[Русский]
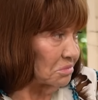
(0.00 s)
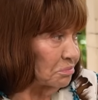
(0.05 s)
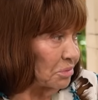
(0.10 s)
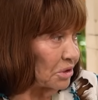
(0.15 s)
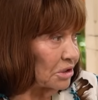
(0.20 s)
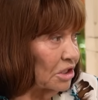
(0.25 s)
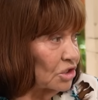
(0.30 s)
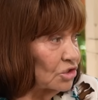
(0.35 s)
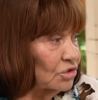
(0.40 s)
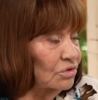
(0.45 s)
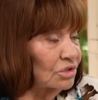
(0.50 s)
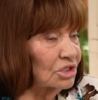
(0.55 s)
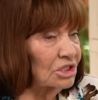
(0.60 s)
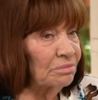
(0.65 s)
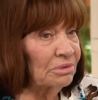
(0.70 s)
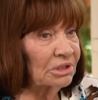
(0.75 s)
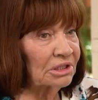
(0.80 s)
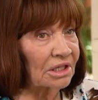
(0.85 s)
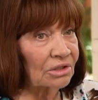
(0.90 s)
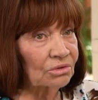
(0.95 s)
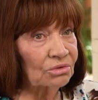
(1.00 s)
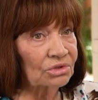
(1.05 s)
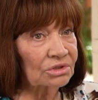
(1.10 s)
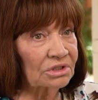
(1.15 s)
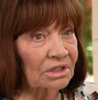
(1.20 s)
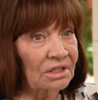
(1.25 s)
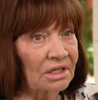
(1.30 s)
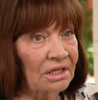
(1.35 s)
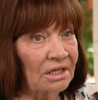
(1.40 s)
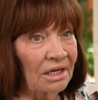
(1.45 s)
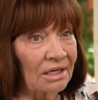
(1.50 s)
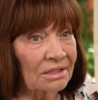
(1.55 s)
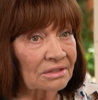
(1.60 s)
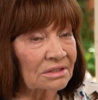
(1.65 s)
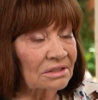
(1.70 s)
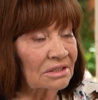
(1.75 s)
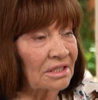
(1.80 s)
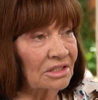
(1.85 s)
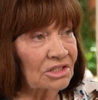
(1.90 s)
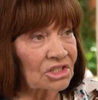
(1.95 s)
по отношению к себе какой-то
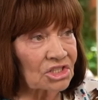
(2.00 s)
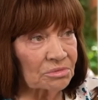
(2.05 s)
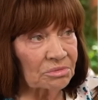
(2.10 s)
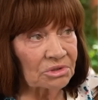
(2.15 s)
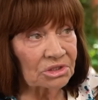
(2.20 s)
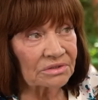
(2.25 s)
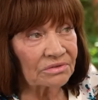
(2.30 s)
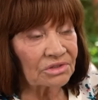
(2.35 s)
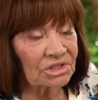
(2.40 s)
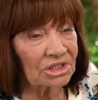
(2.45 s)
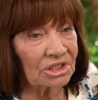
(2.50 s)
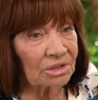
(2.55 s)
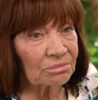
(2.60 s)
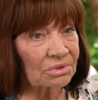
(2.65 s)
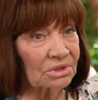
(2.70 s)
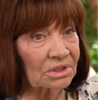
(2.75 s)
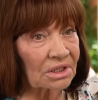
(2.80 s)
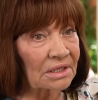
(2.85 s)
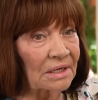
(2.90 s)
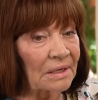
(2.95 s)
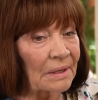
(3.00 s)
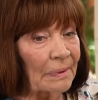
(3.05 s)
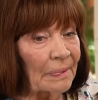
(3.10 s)
антагонизм. Этого не было.